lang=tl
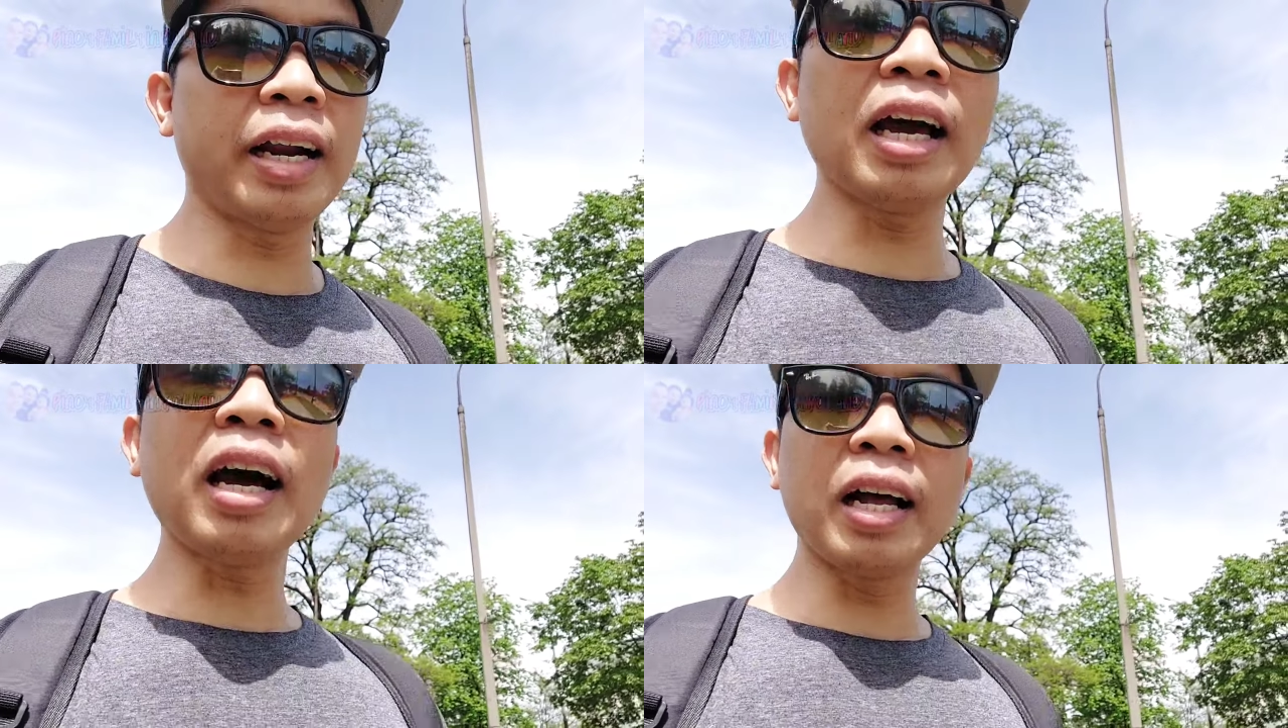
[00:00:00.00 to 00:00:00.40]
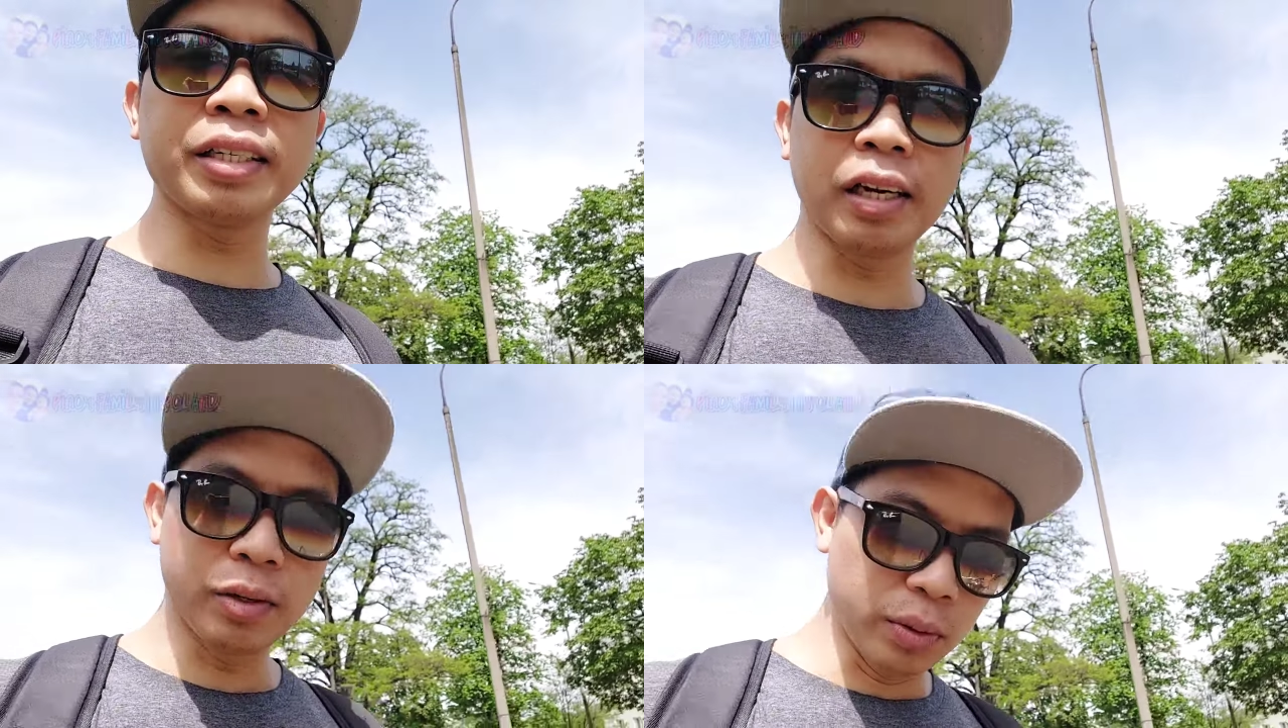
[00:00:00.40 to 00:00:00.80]

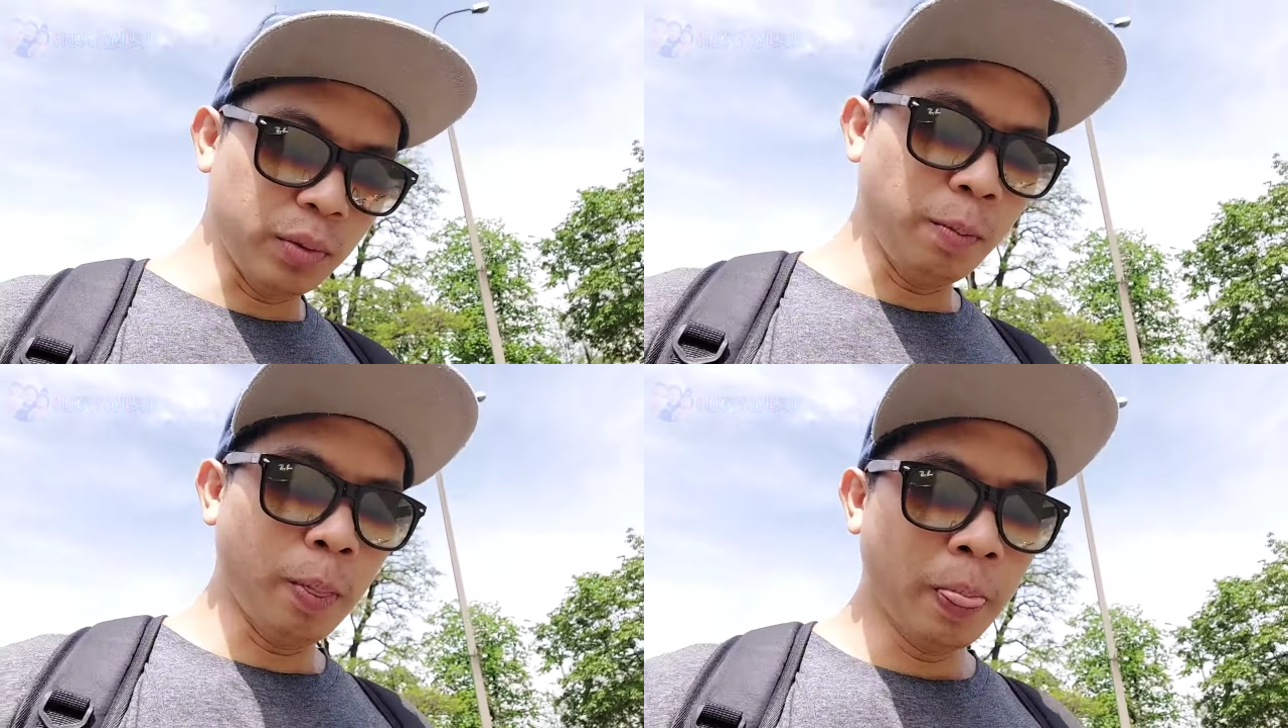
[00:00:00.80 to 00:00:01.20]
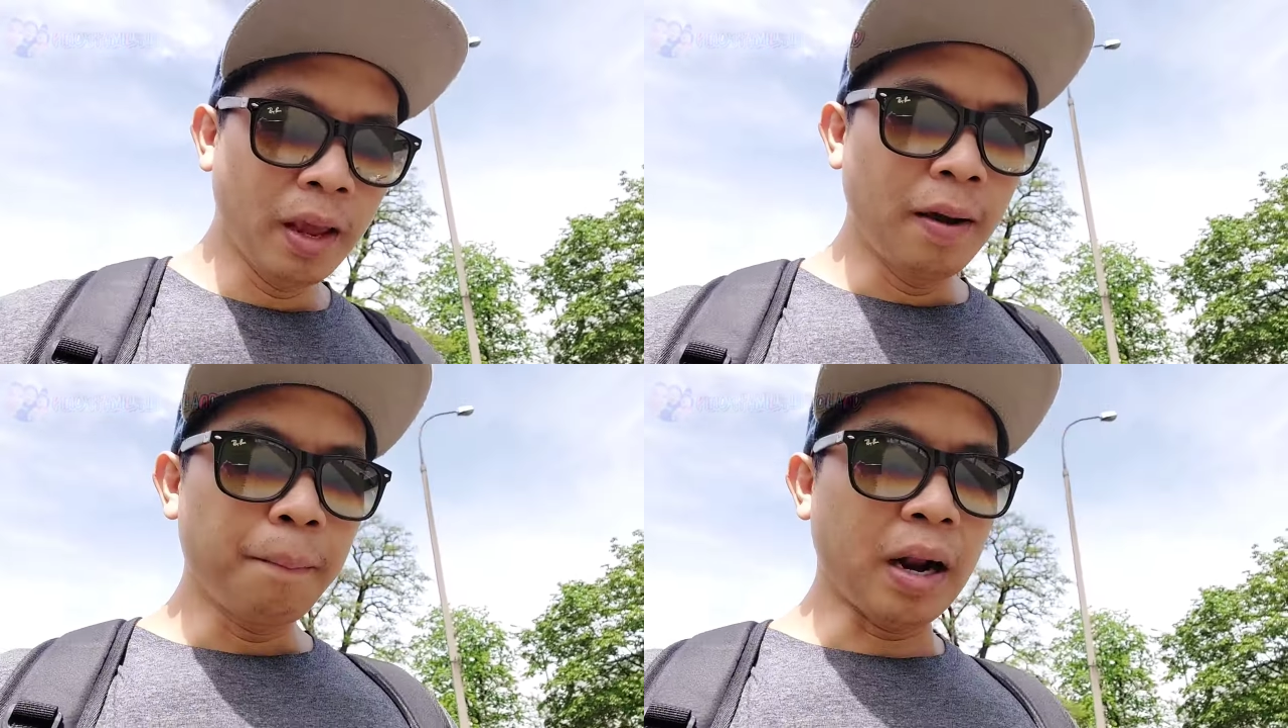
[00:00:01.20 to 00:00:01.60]
nakakancel yung
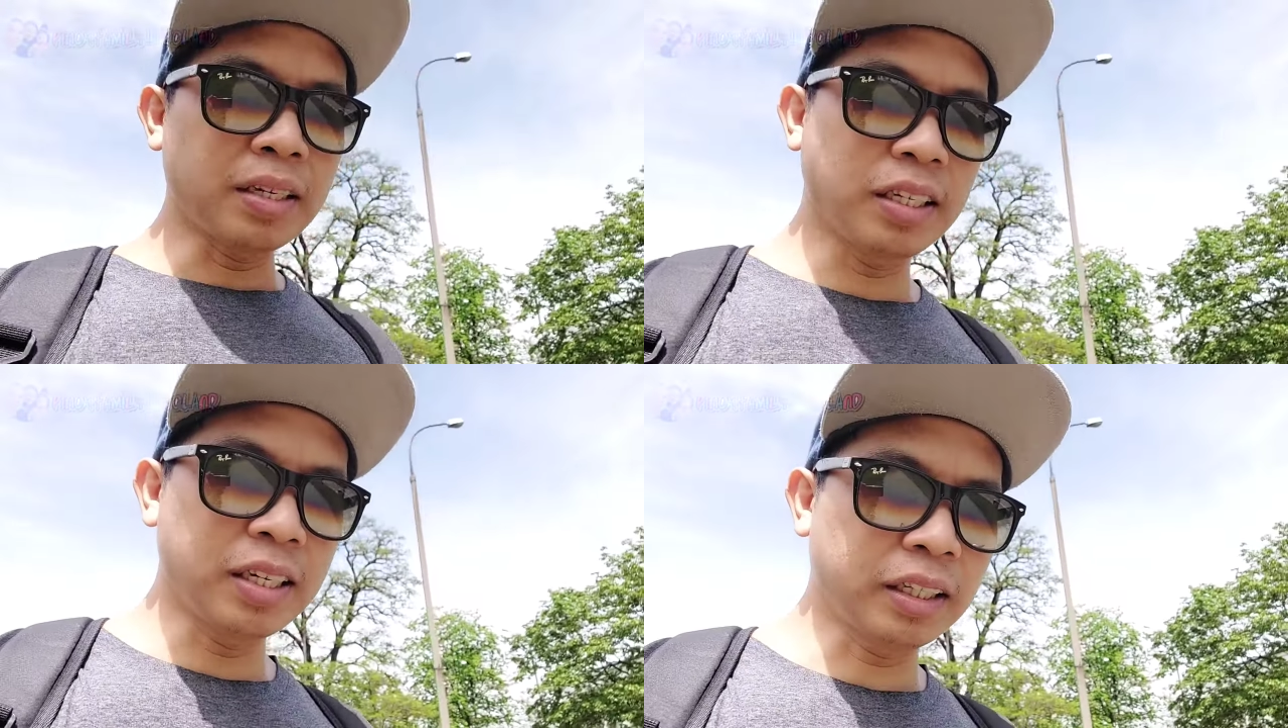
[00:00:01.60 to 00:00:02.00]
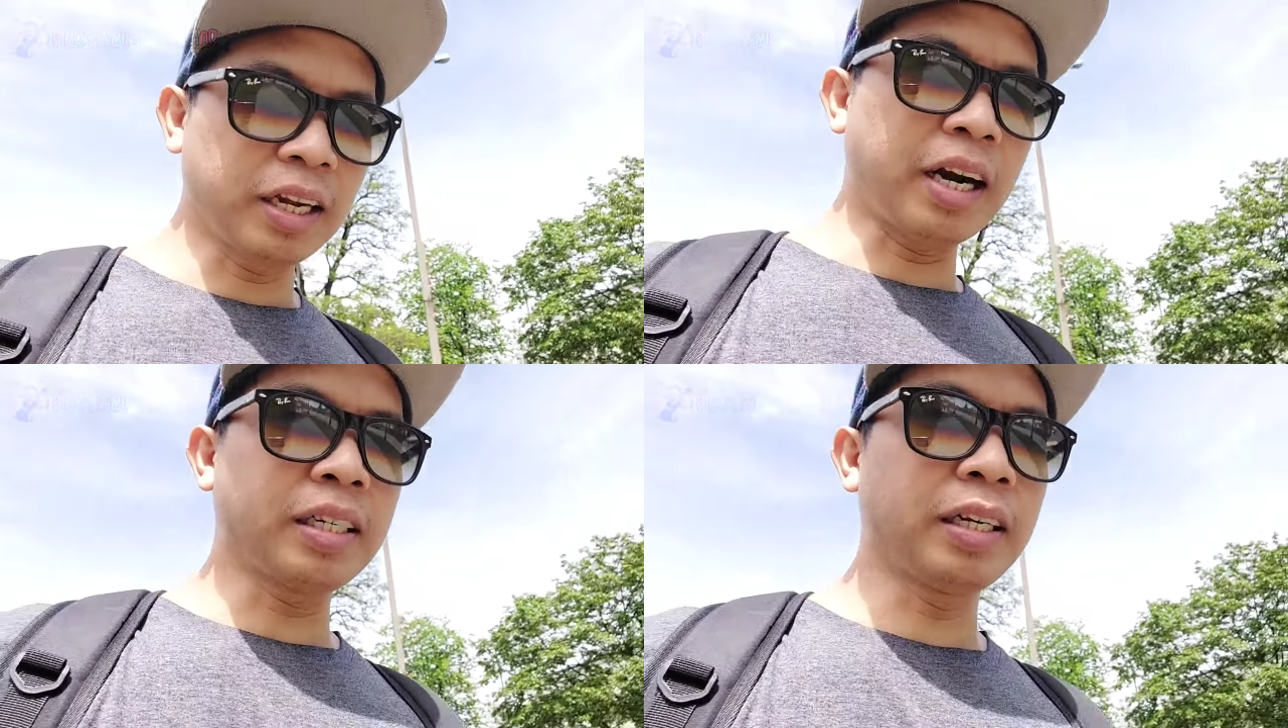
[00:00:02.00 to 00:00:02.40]
process ng
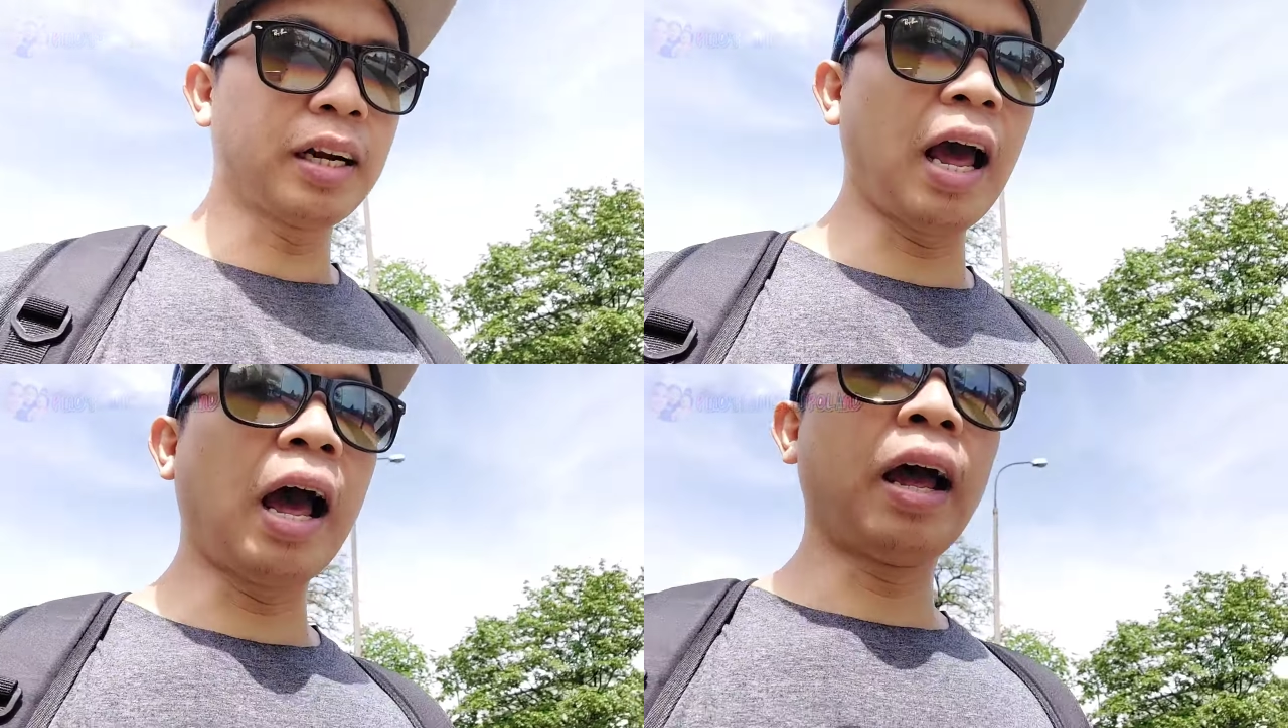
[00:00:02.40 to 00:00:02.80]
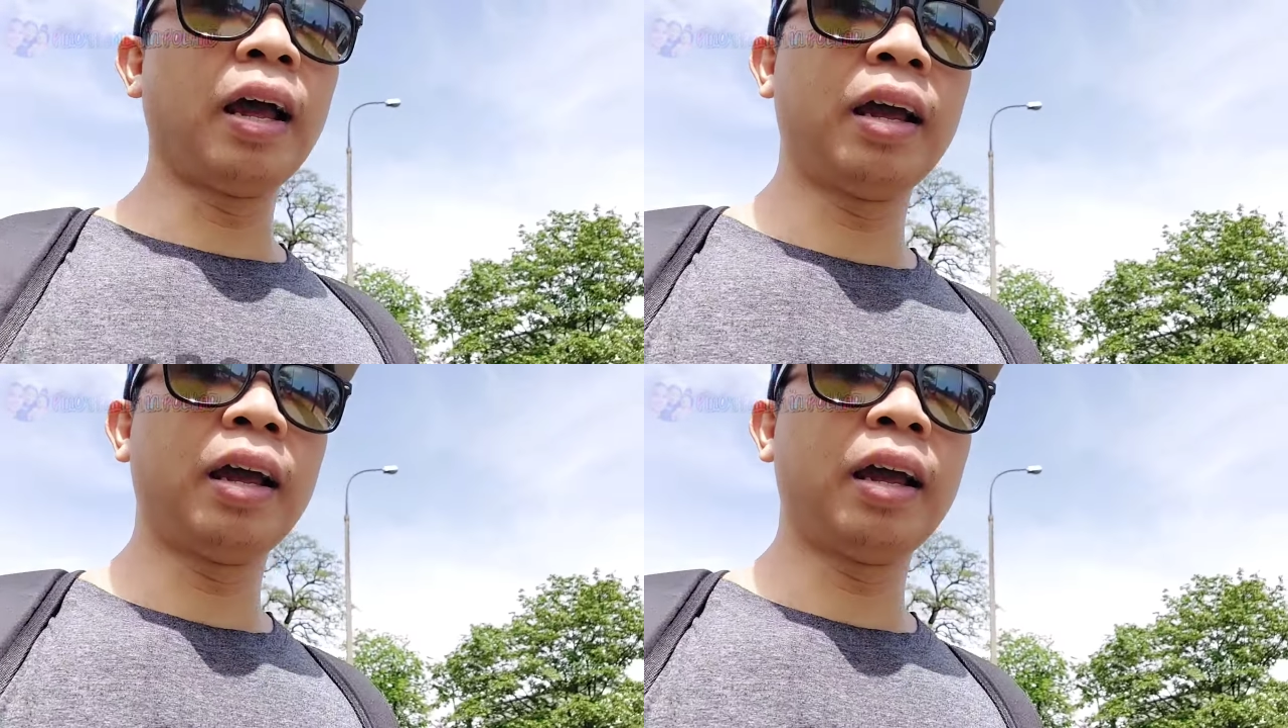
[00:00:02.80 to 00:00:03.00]
TRC nila